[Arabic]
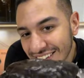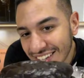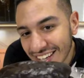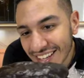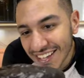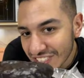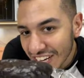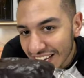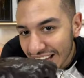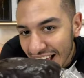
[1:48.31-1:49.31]
كده
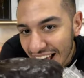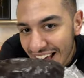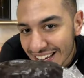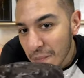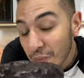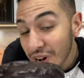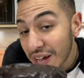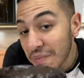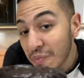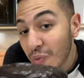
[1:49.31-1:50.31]
شكلها مرعب